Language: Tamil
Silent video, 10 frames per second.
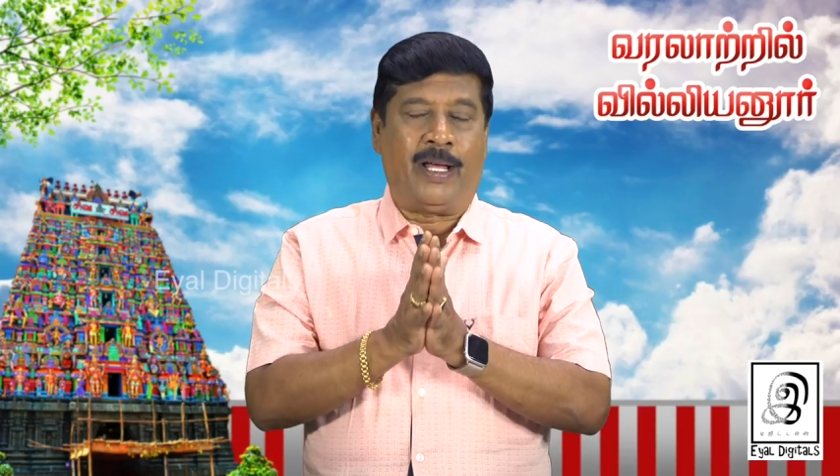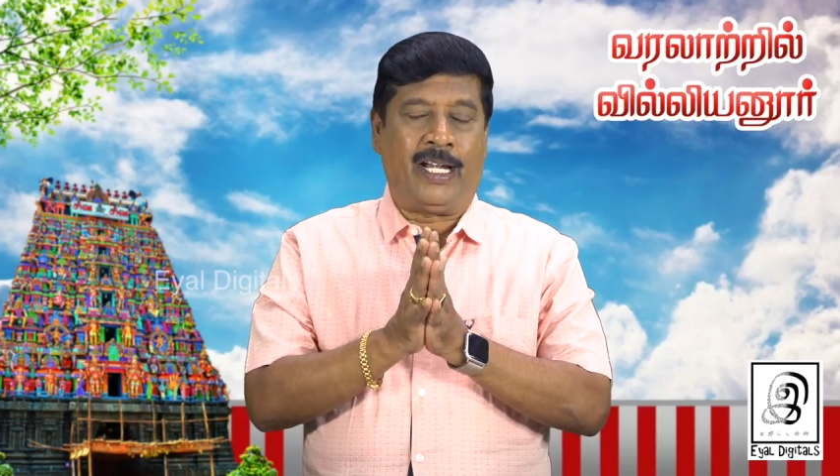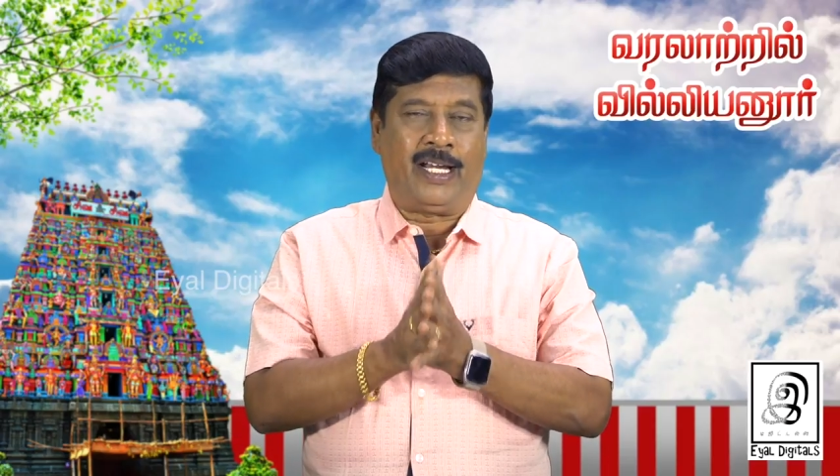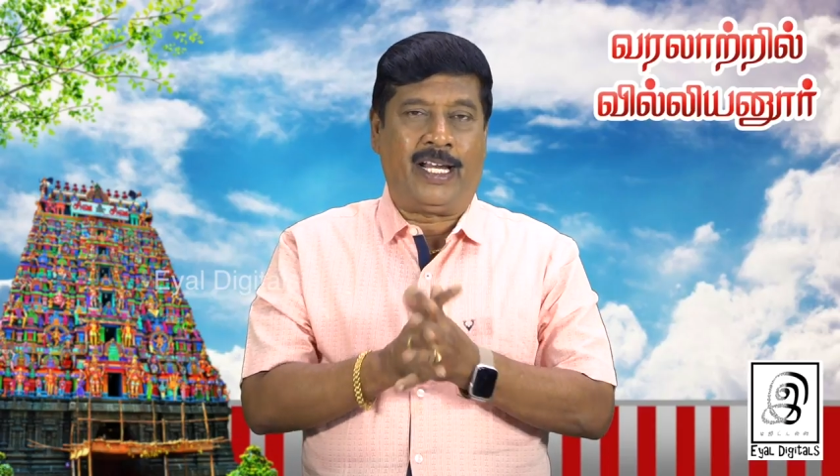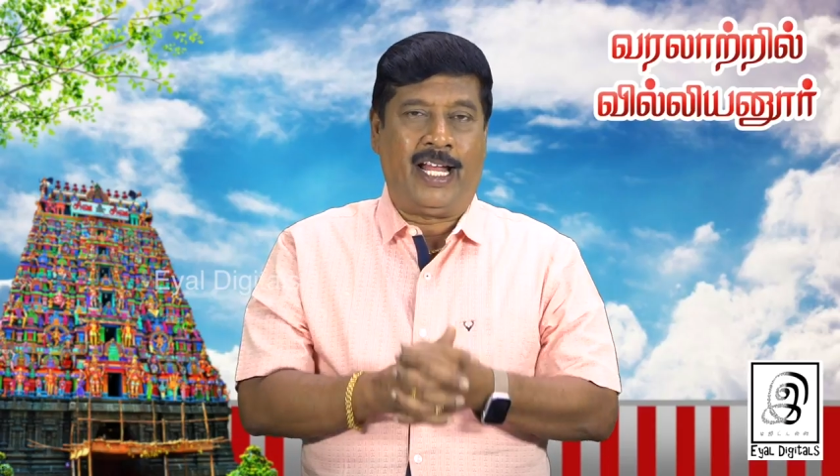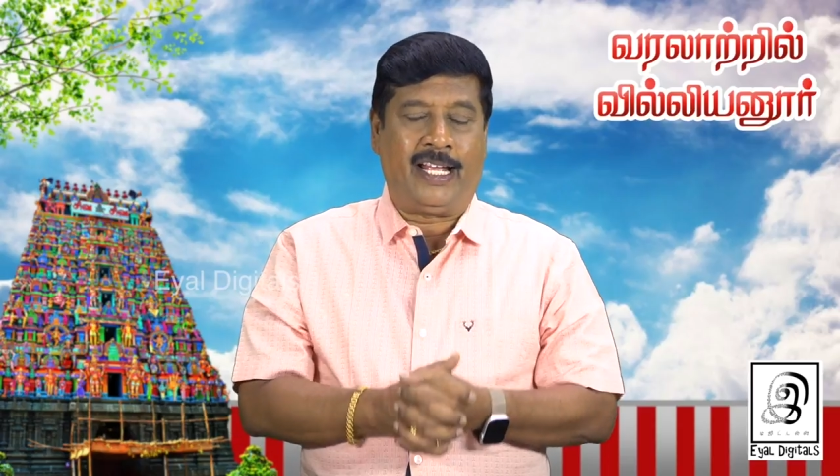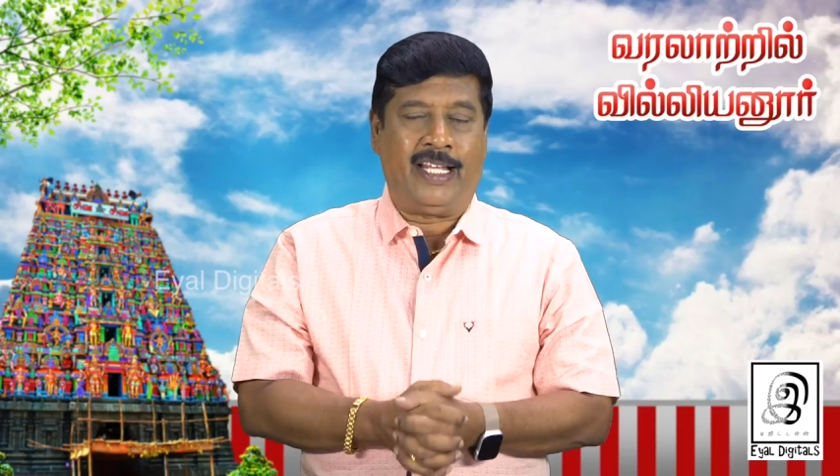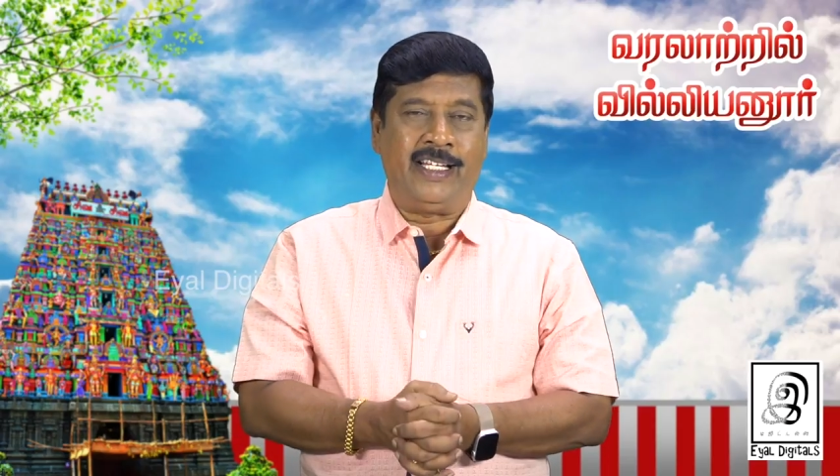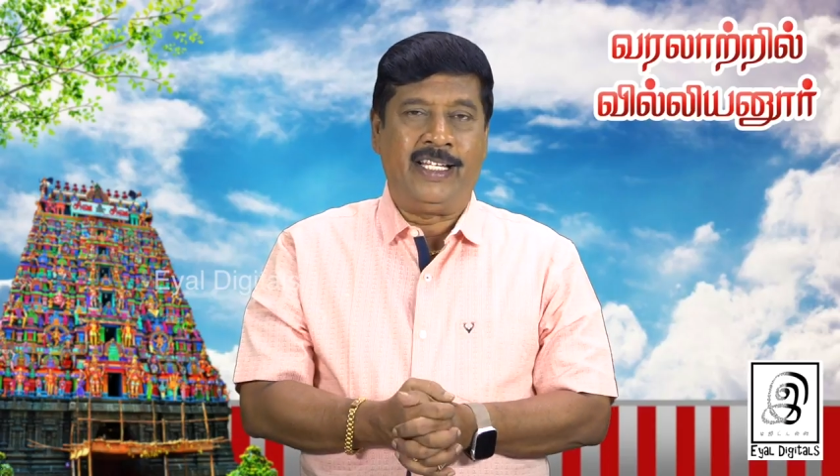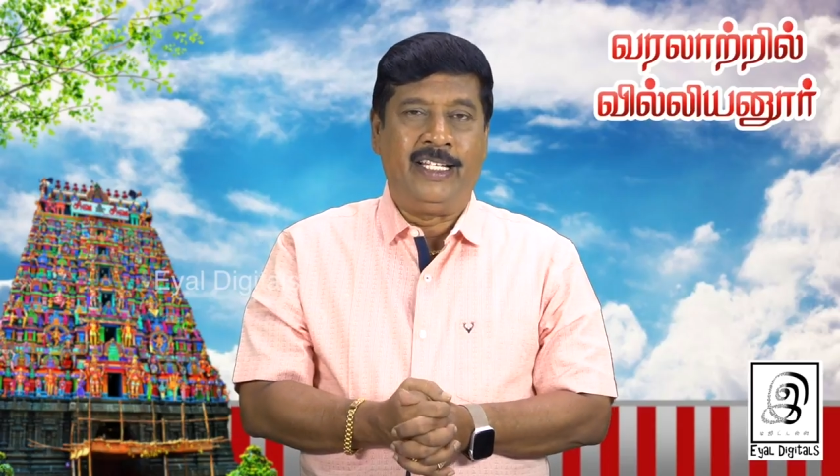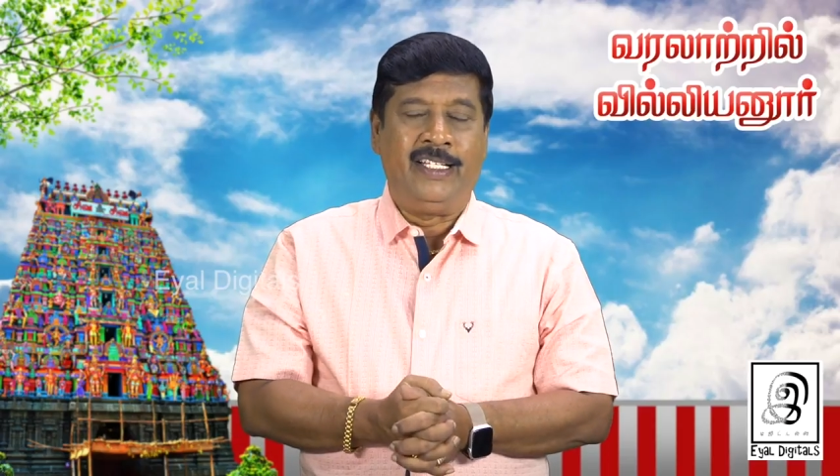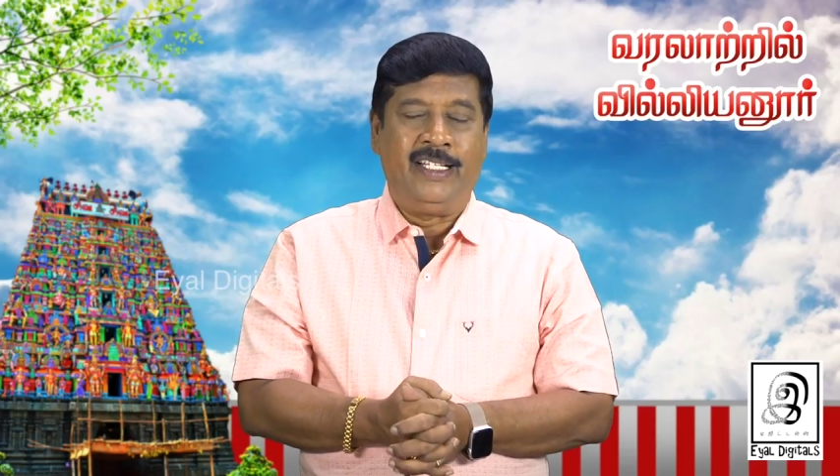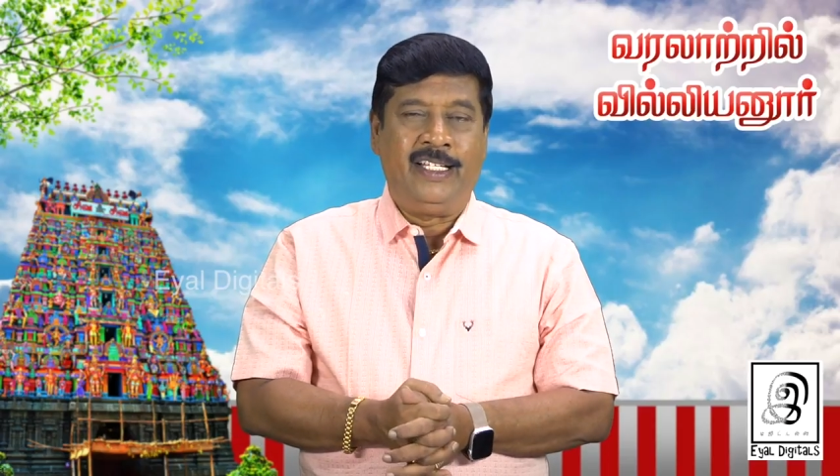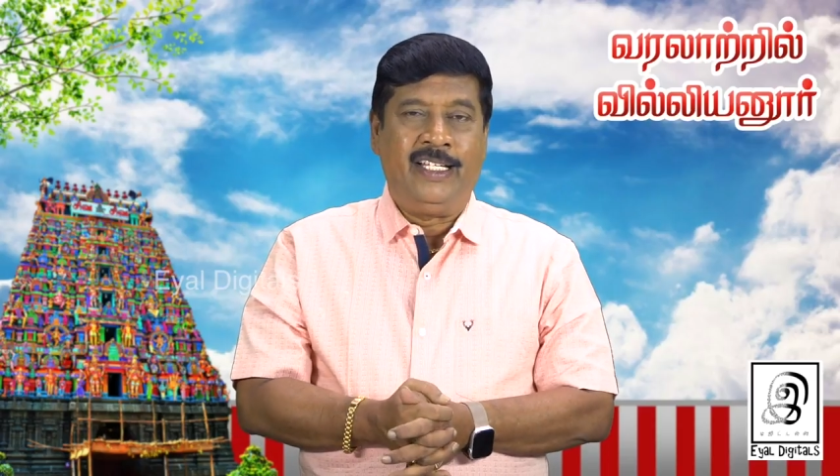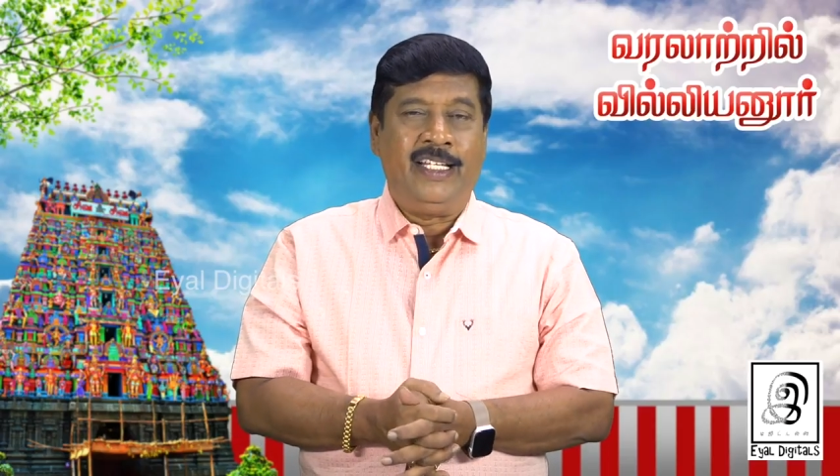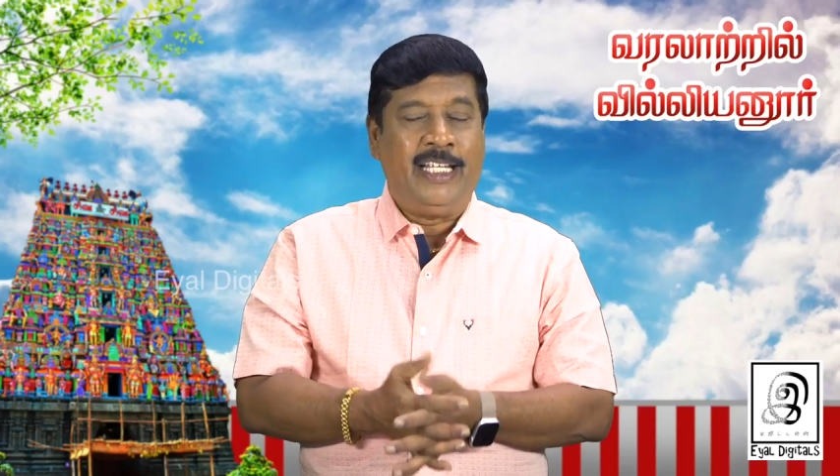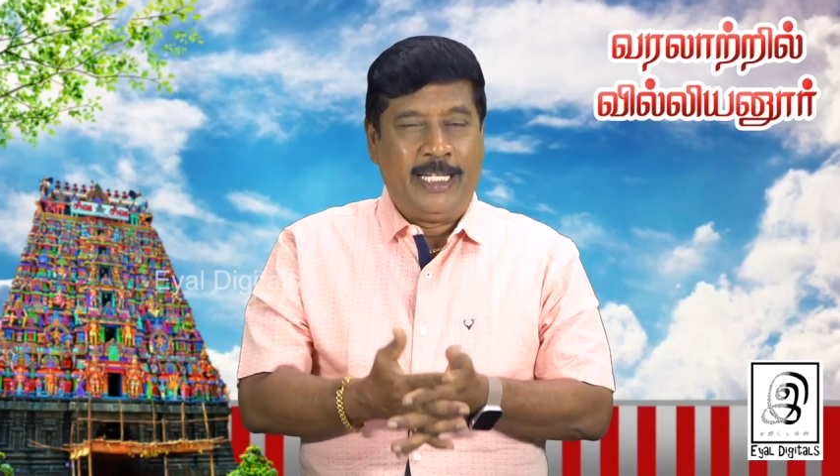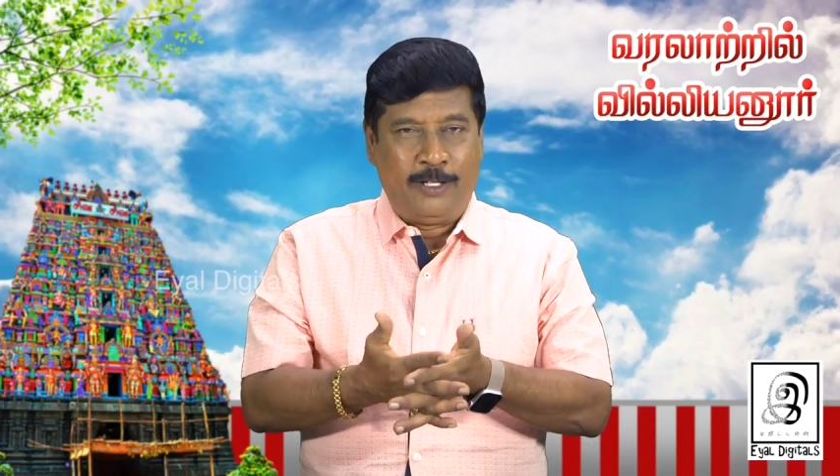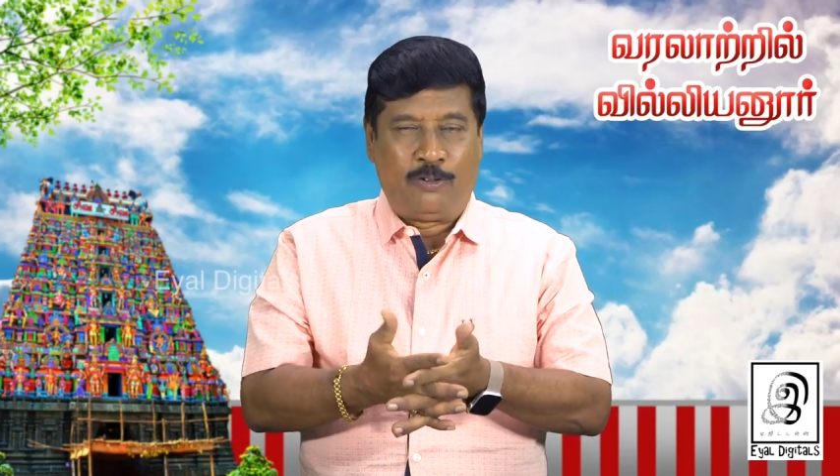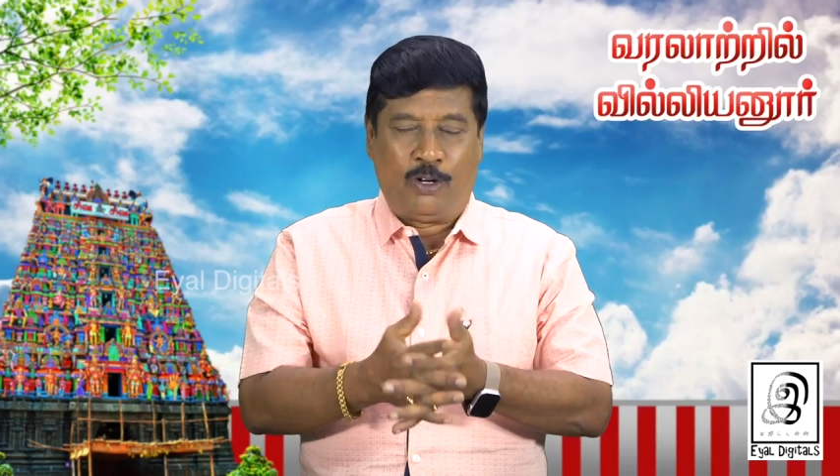பாராட்டிருக்காங்க இன்னும்